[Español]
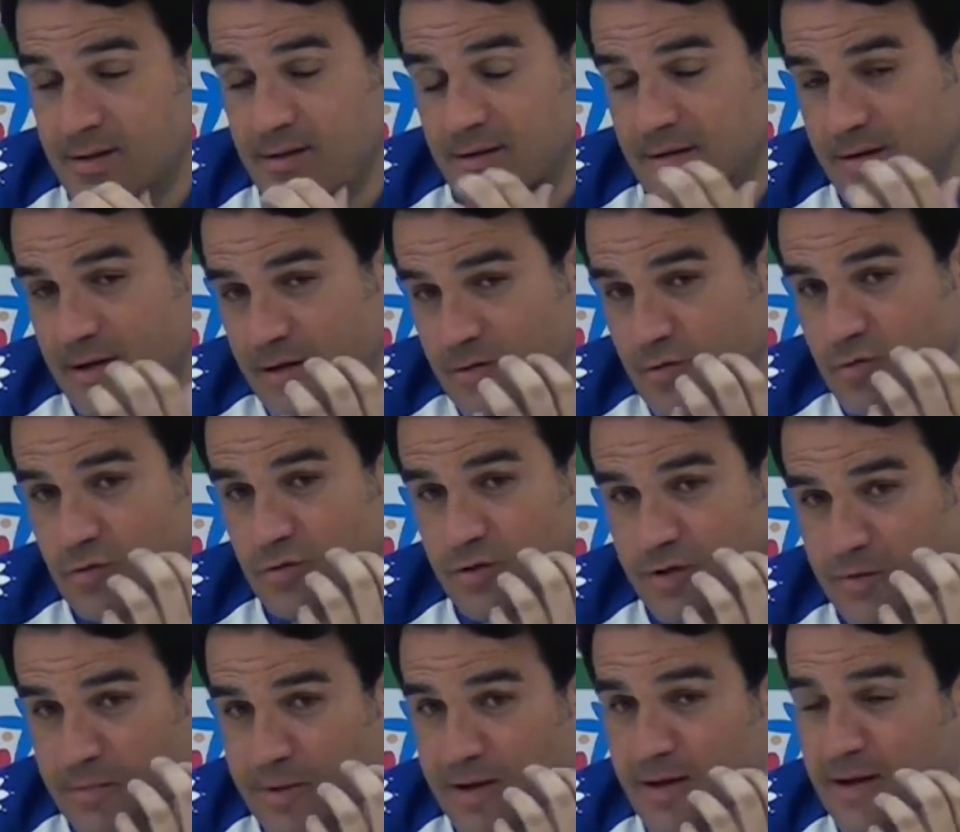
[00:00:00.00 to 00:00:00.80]
las
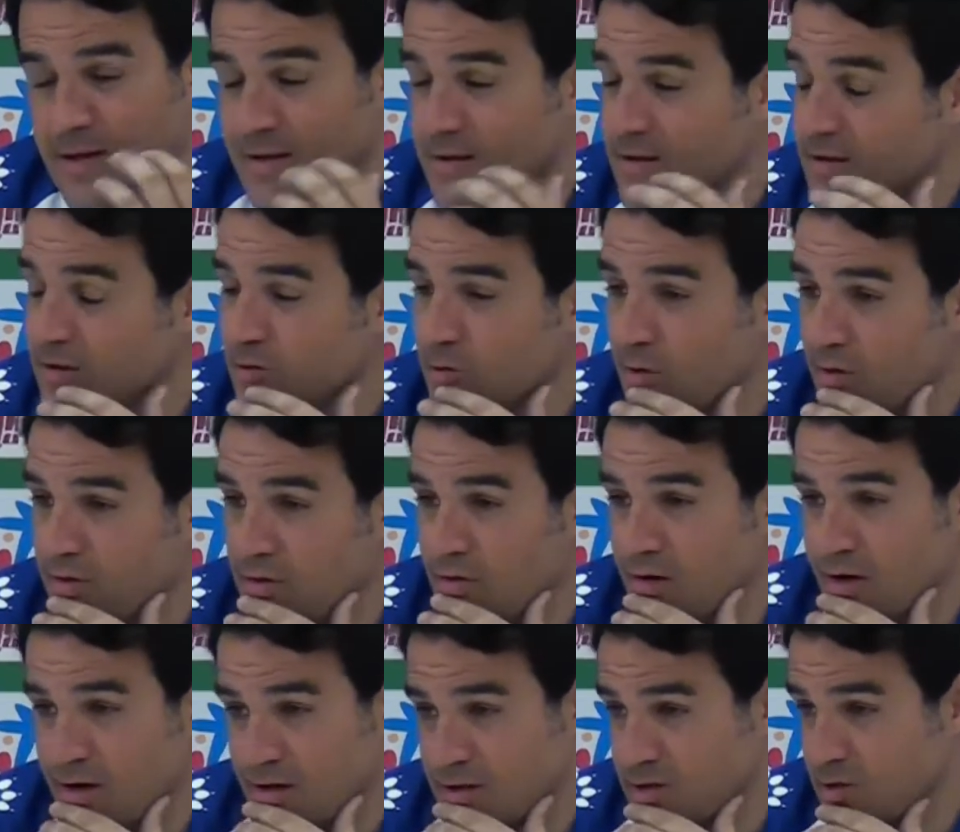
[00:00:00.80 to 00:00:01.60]
últimas
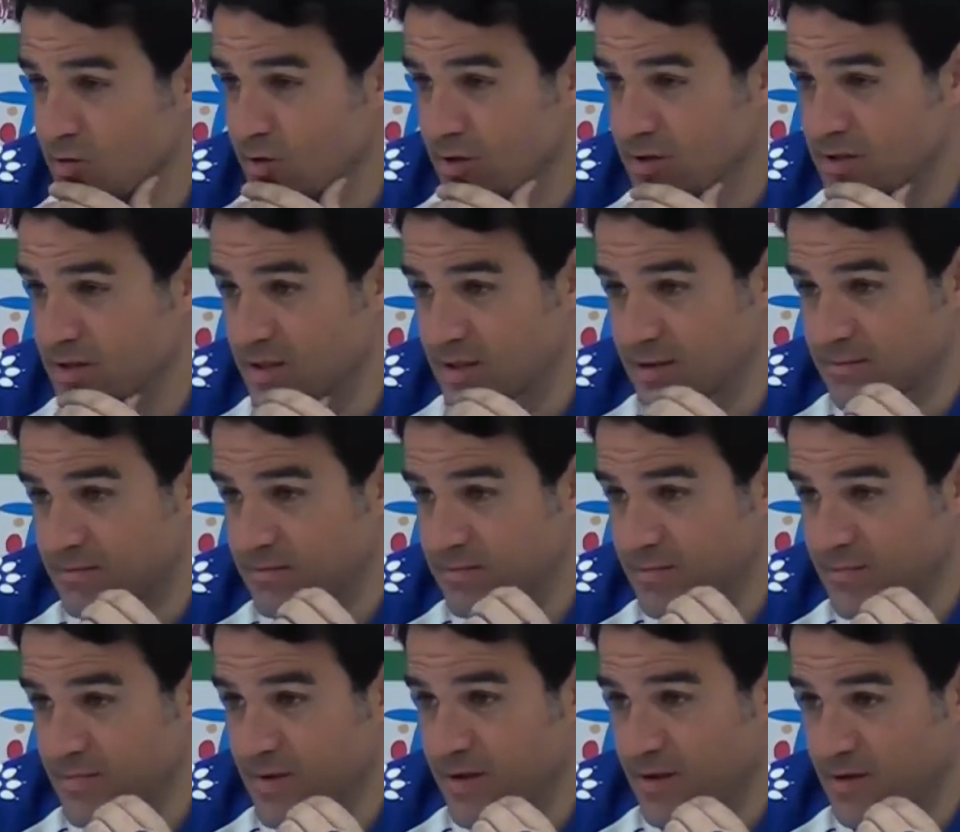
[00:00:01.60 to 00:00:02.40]
situaciones han sido así.
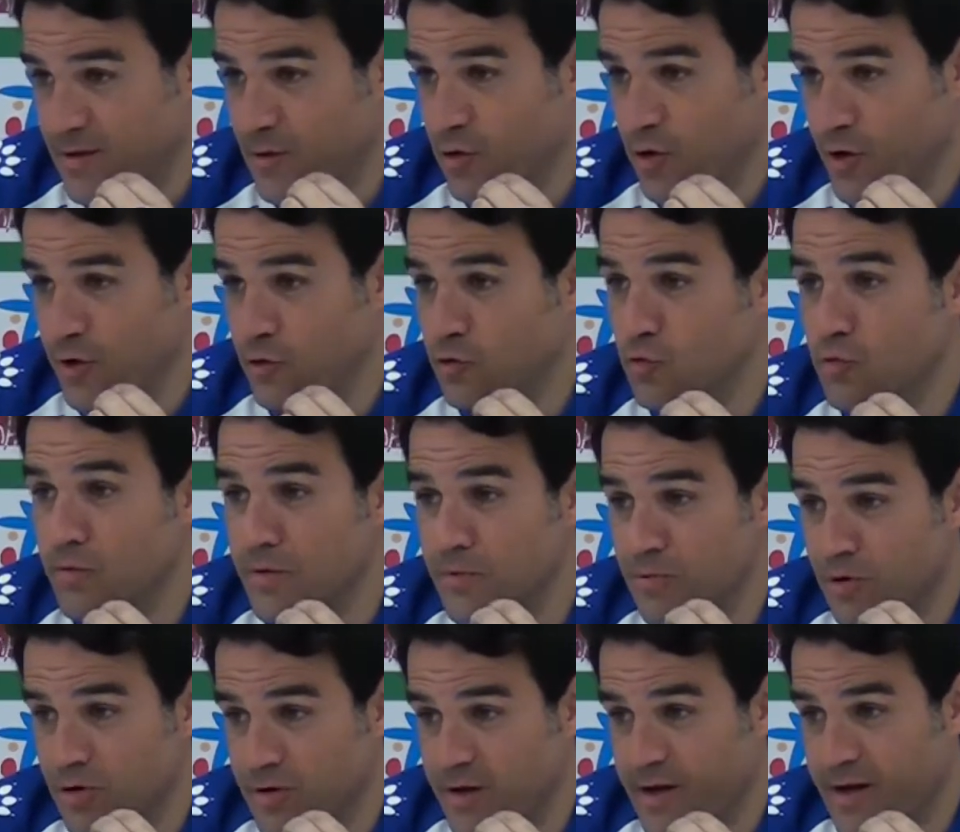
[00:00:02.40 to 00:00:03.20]
Los que tú
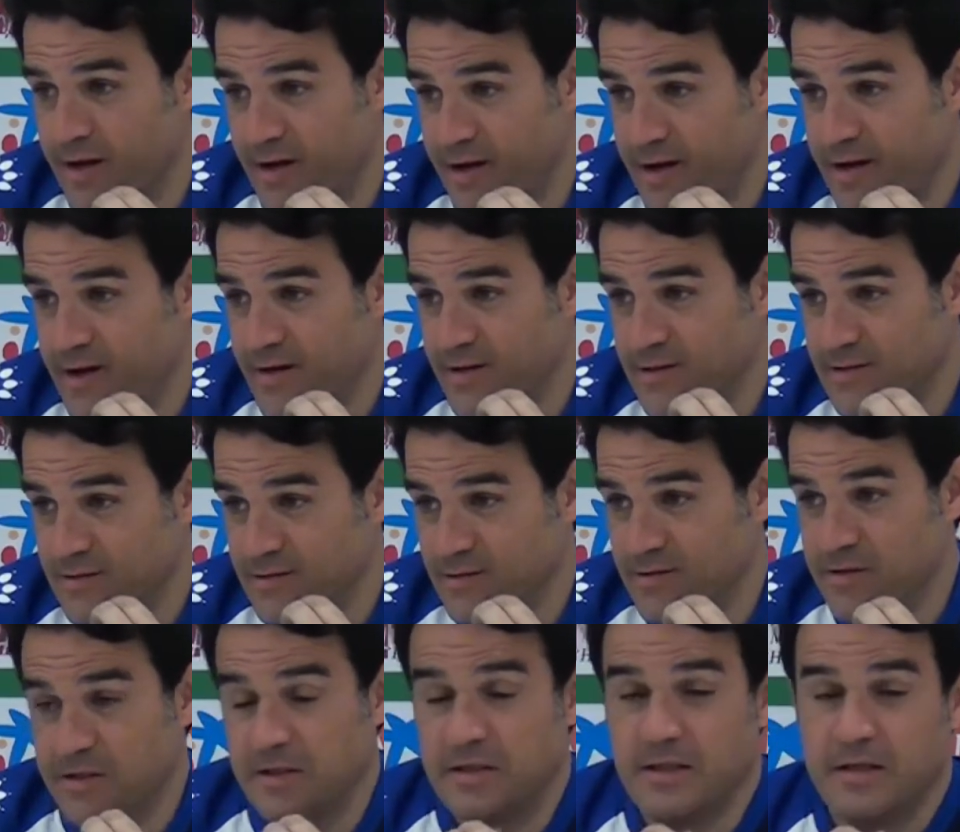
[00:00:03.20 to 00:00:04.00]
mismo te generas.
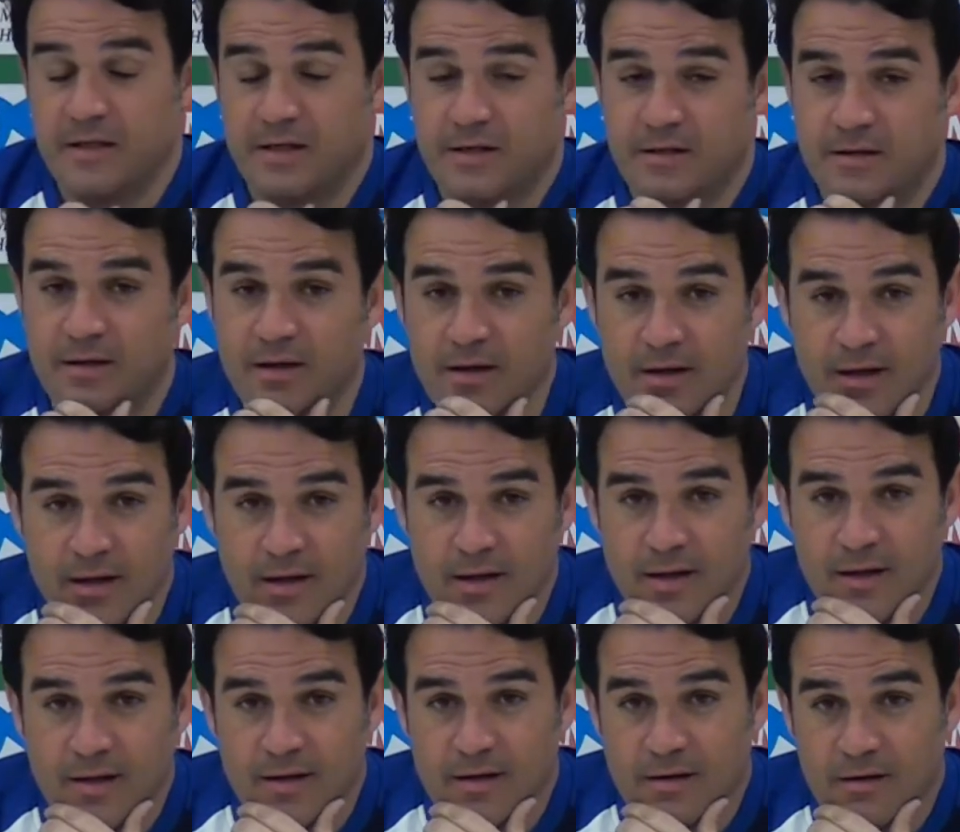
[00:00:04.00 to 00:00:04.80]
Si,
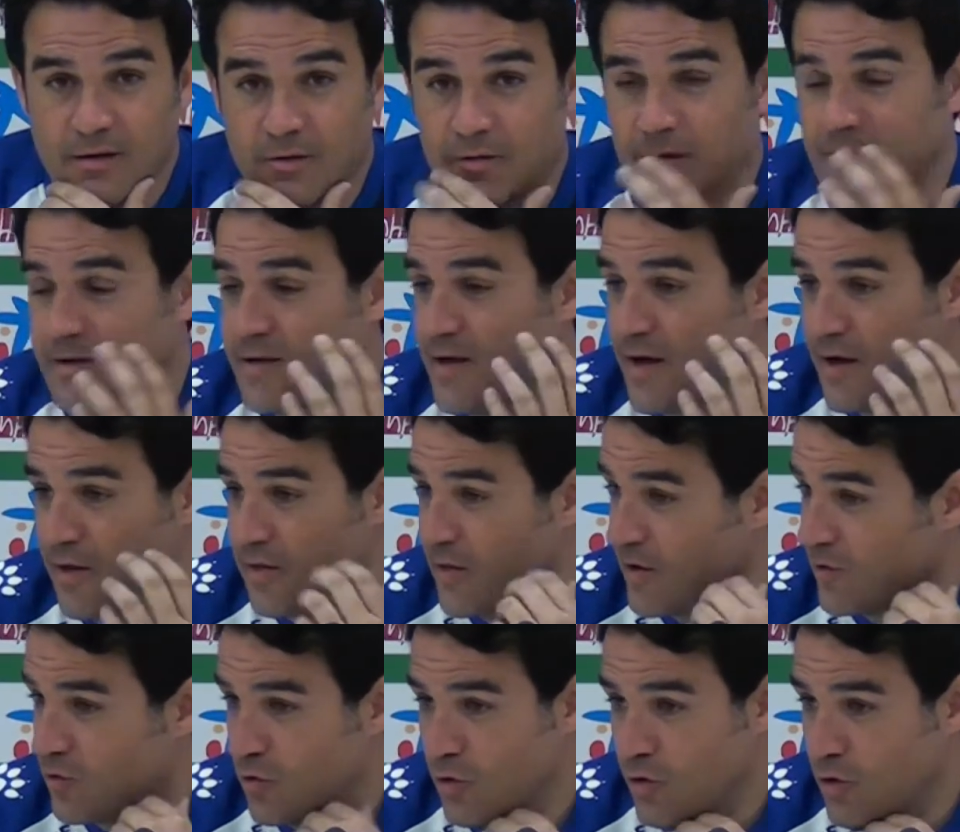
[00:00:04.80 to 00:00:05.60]
pues,
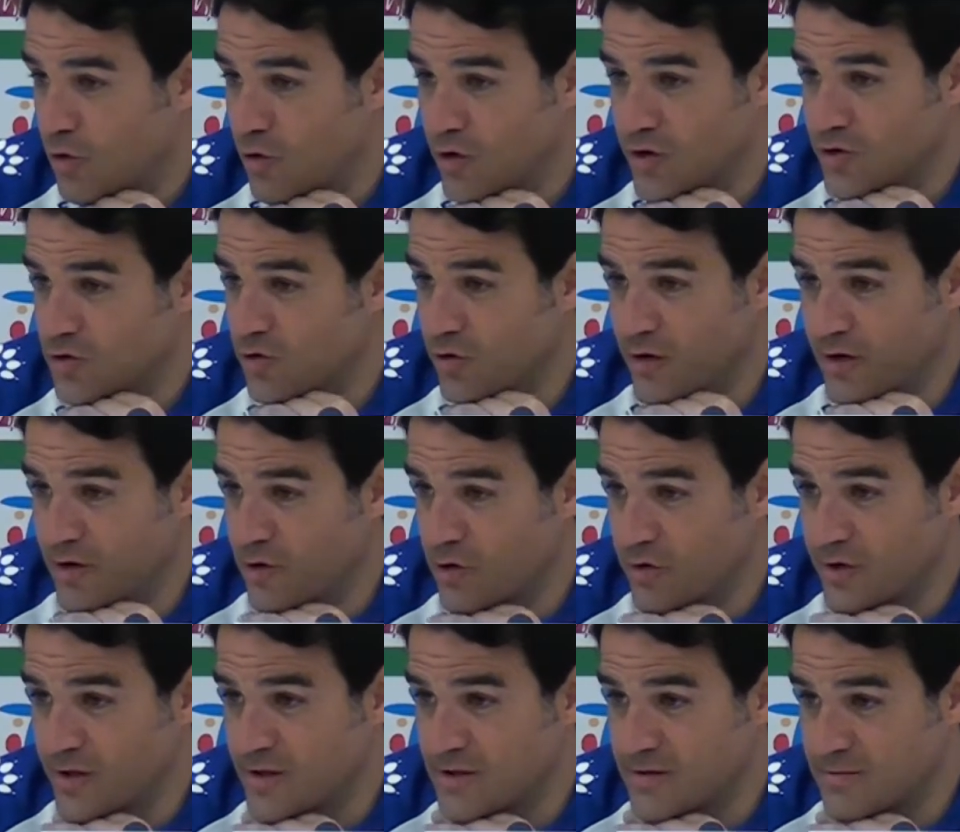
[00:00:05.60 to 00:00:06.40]
analizas todos los goles son
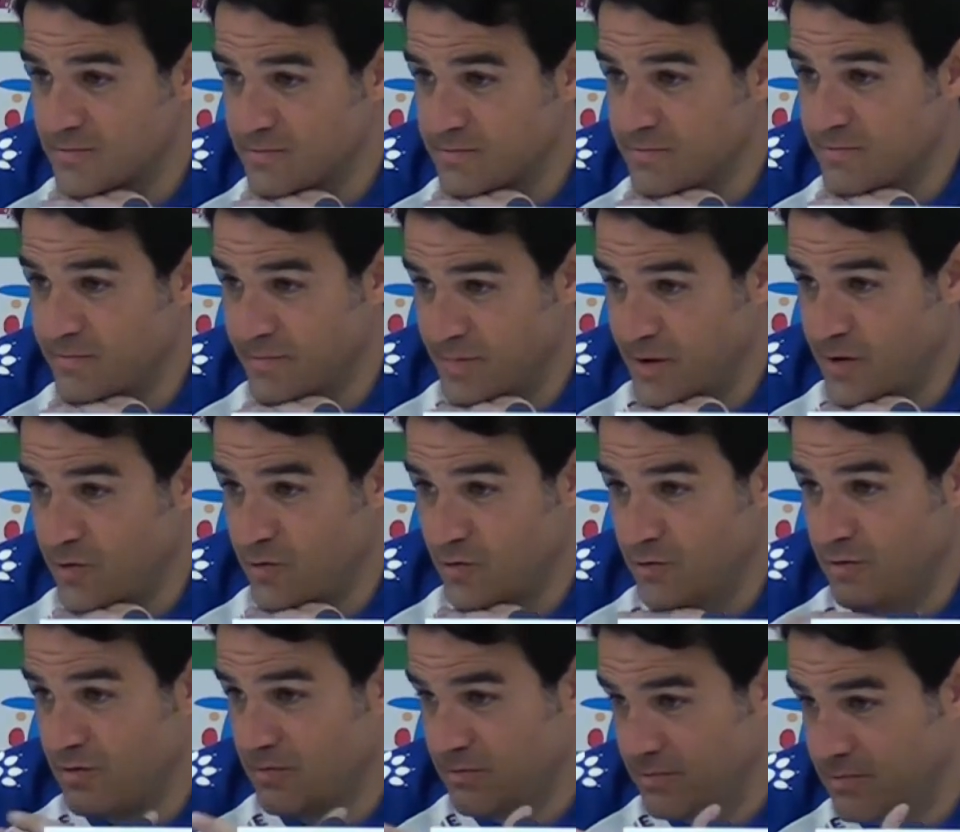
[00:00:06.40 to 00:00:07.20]
errores.
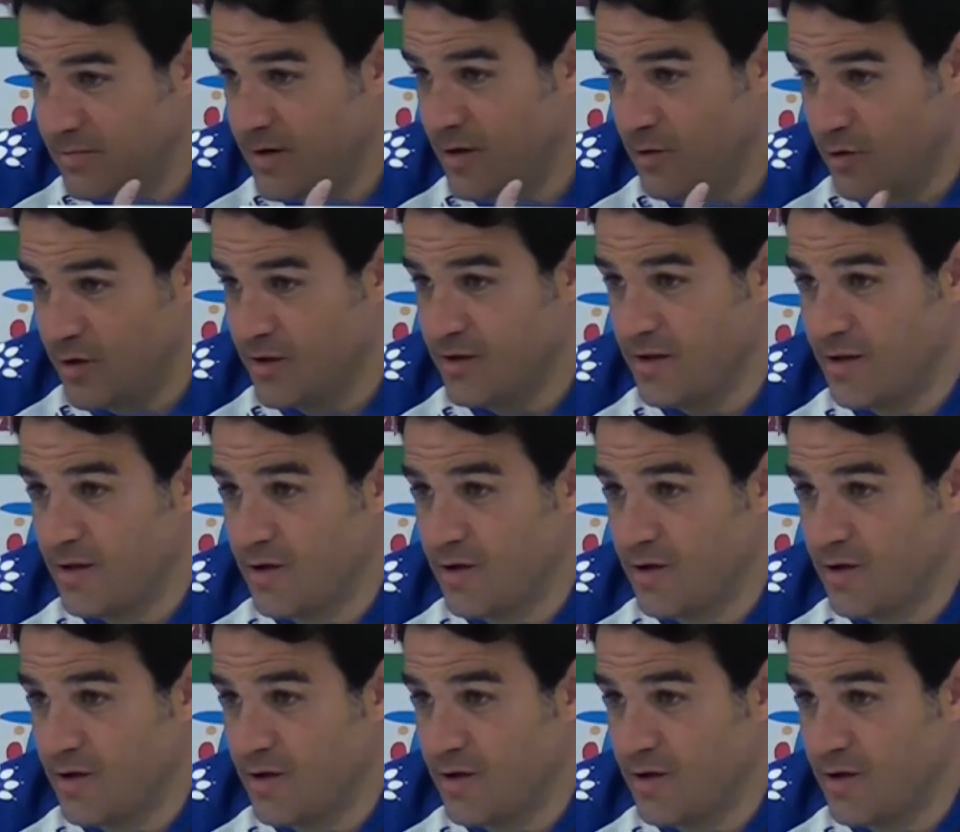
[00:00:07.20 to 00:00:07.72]
Pero es lo que te